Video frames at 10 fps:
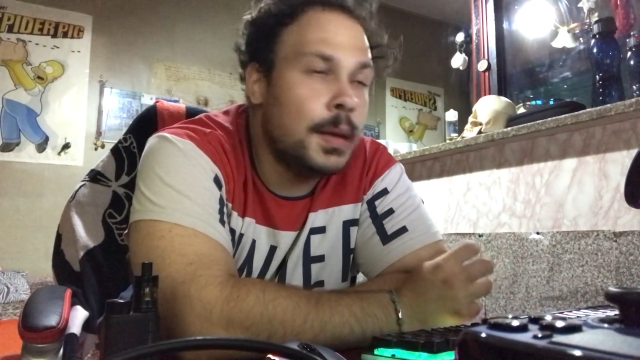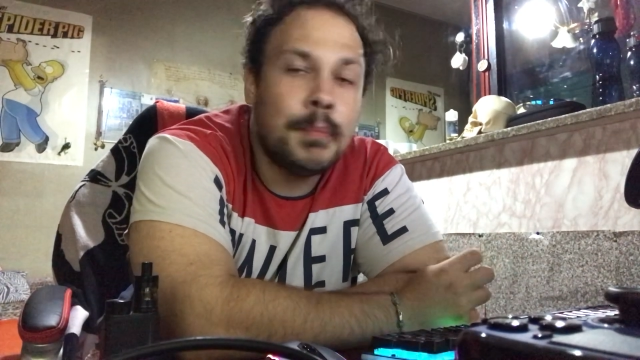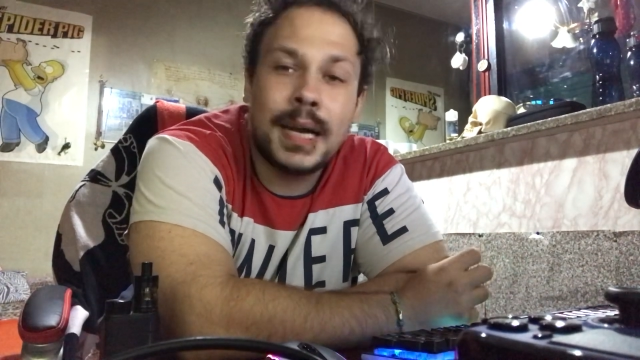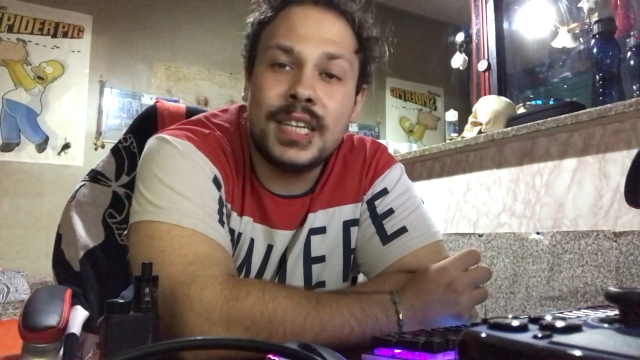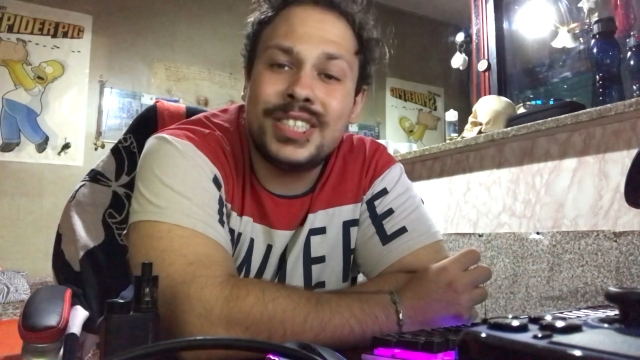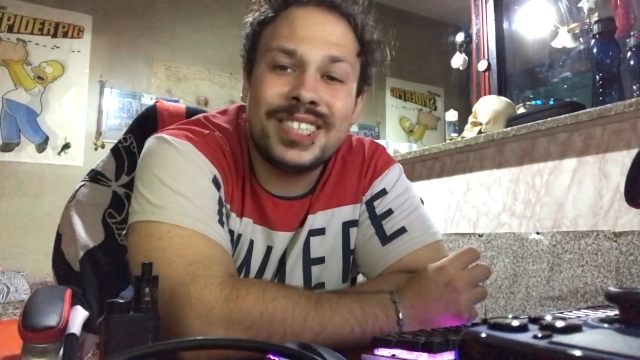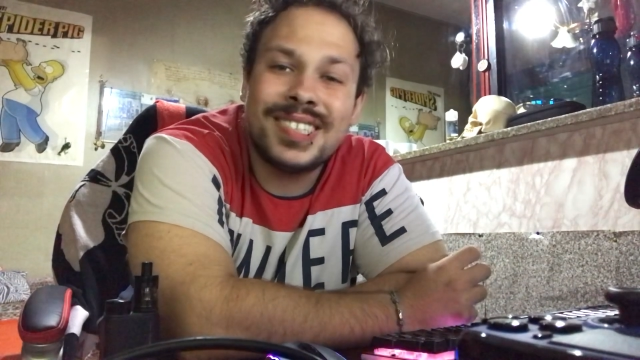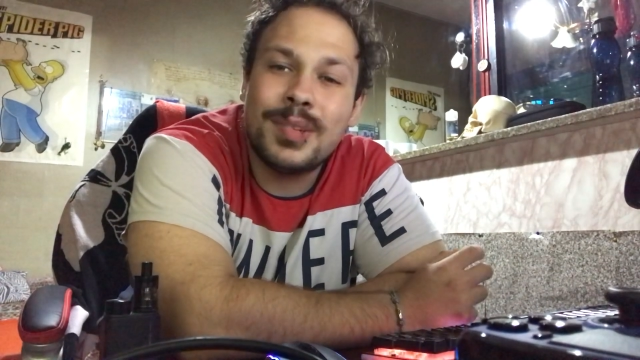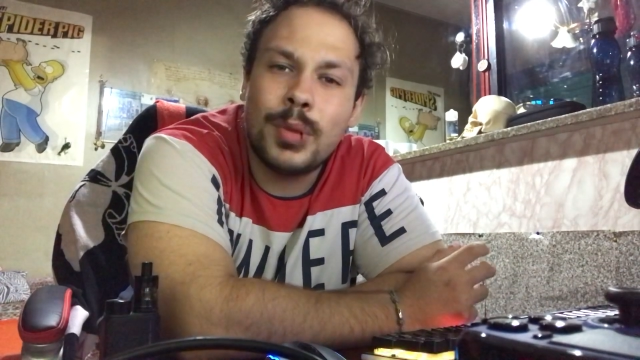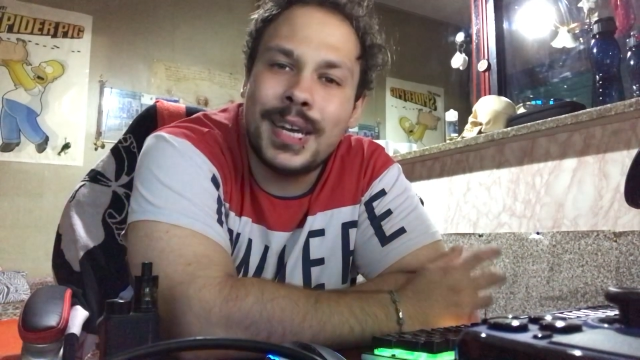ma che ci
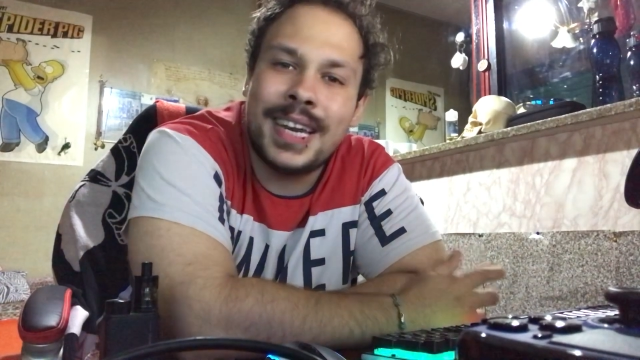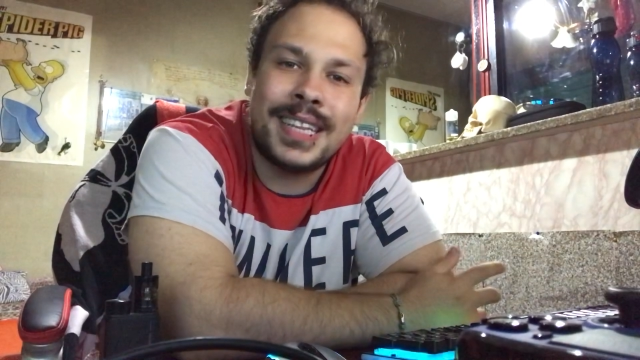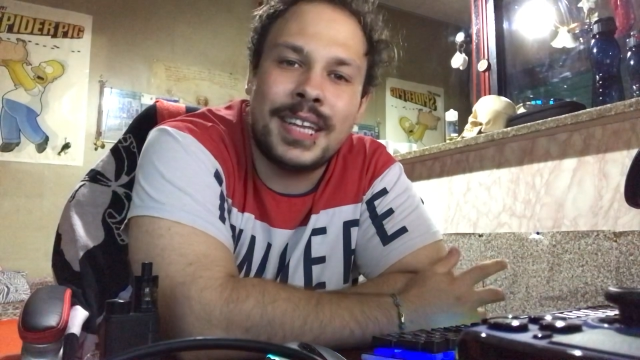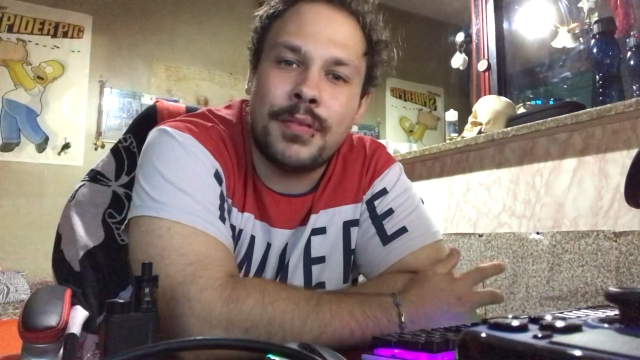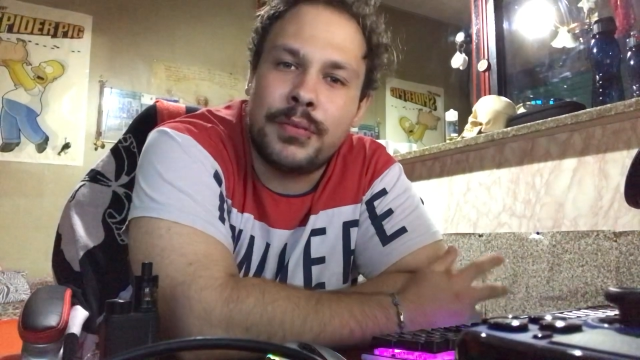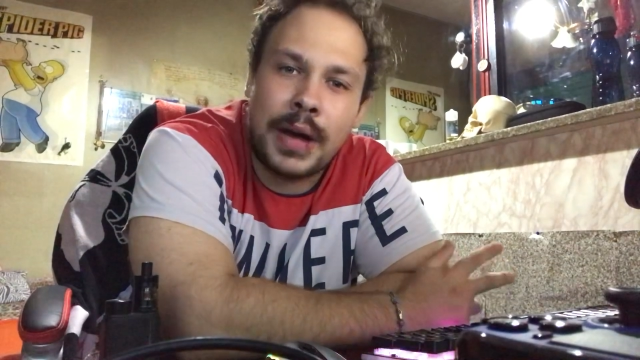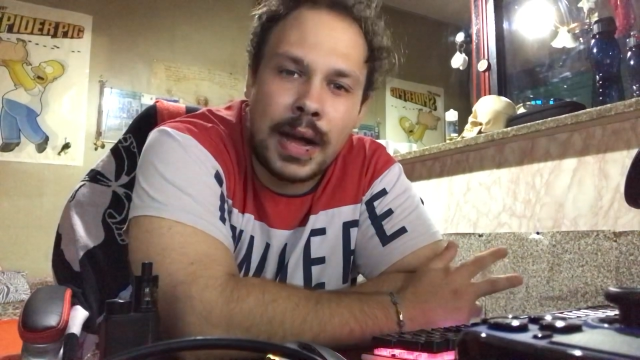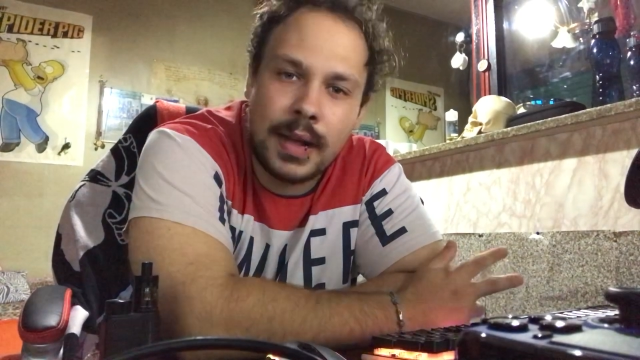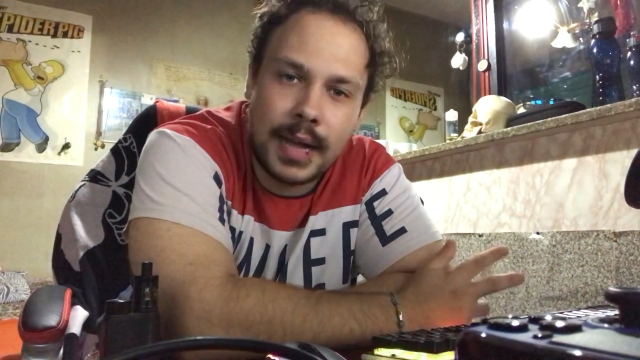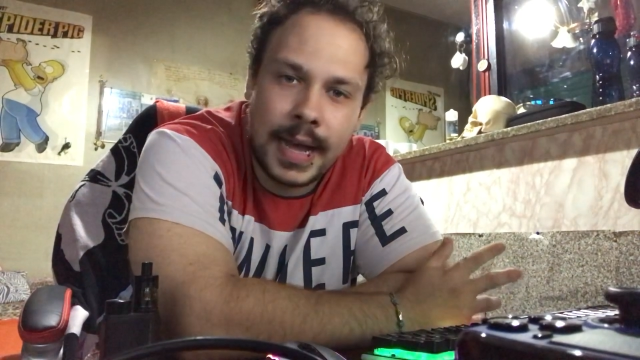siamo andati a fa
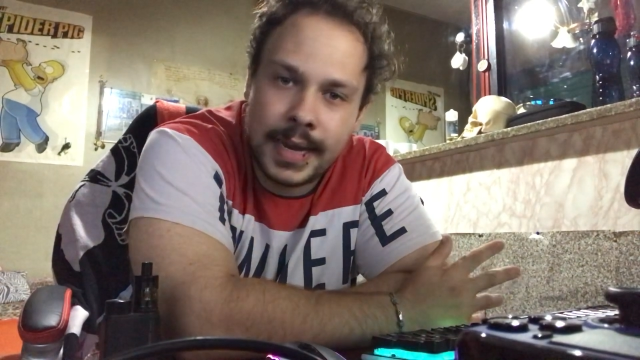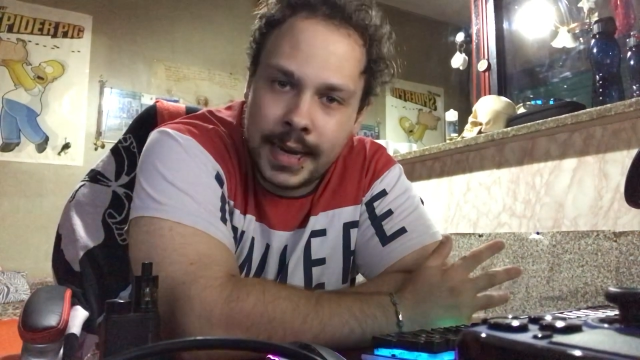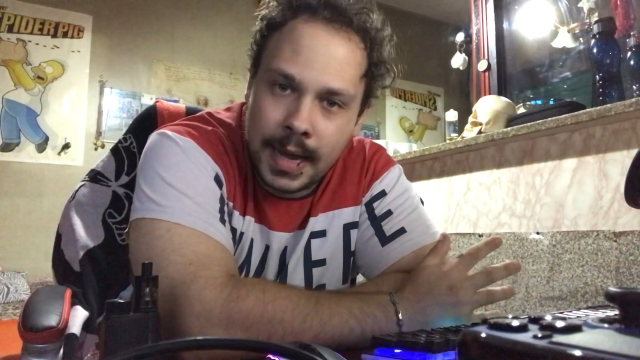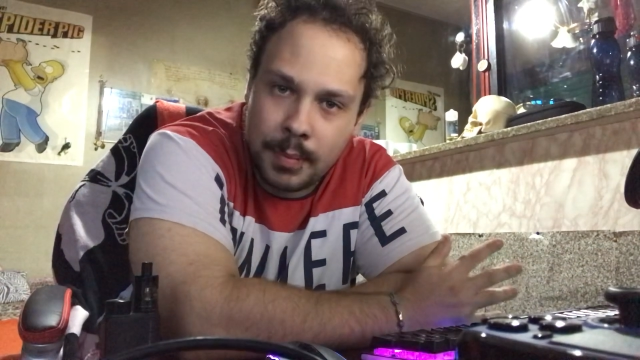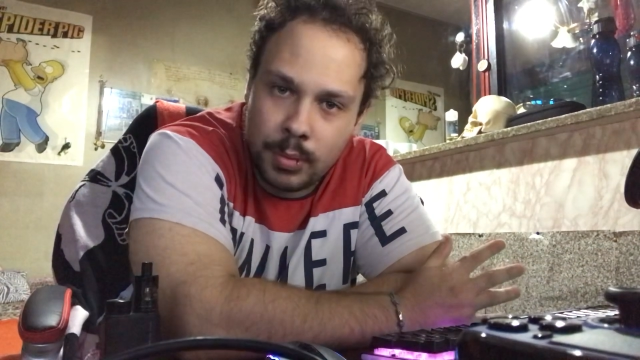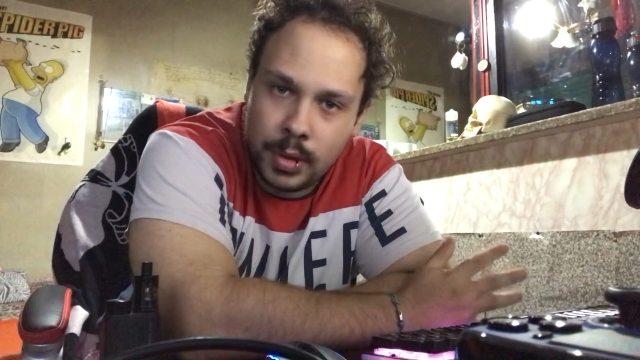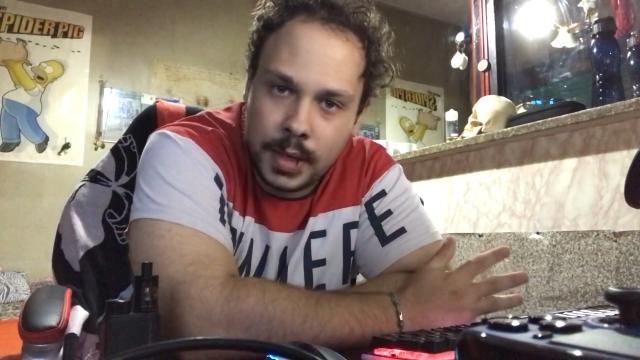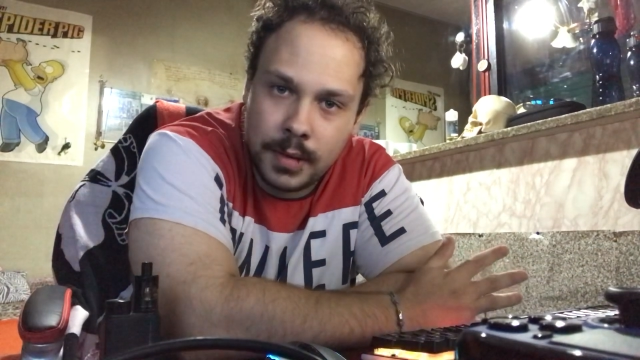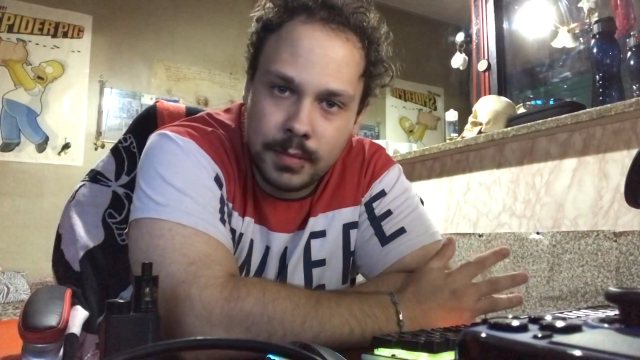a Napoli